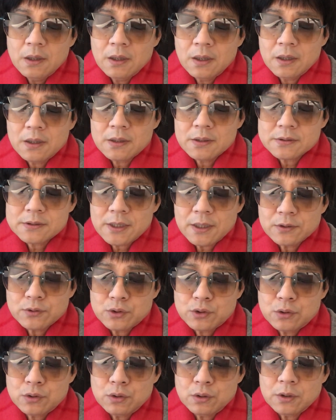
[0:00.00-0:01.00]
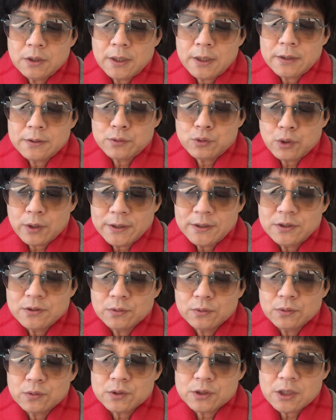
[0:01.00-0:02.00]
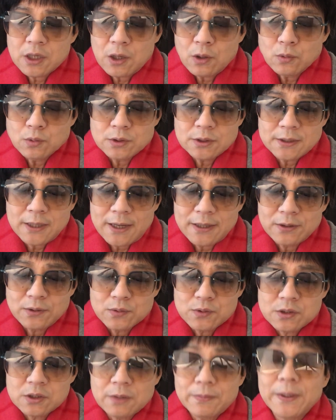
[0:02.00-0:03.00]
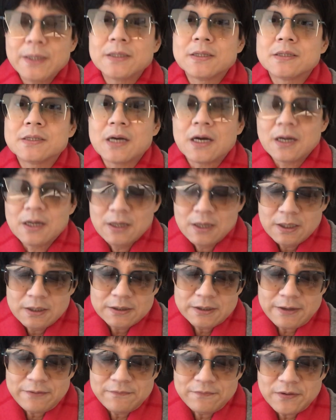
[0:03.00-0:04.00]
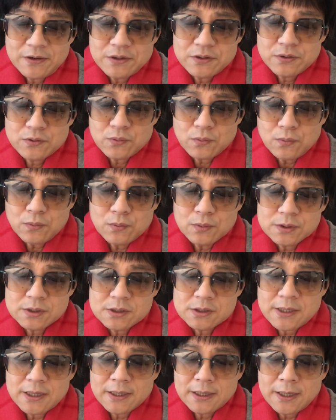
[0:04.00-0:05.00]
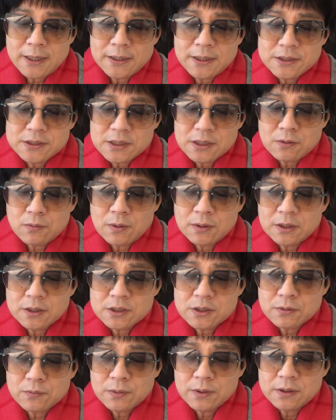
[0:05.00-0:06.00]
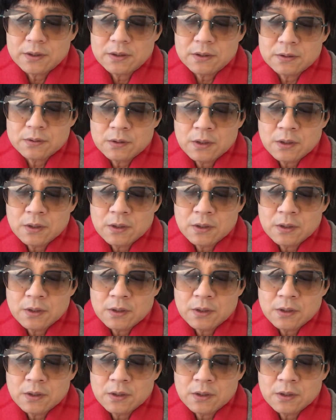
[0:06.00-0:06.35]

啊，在去年全球都是超级大牛市的背景下，但凡是中国资产概念相关的，成为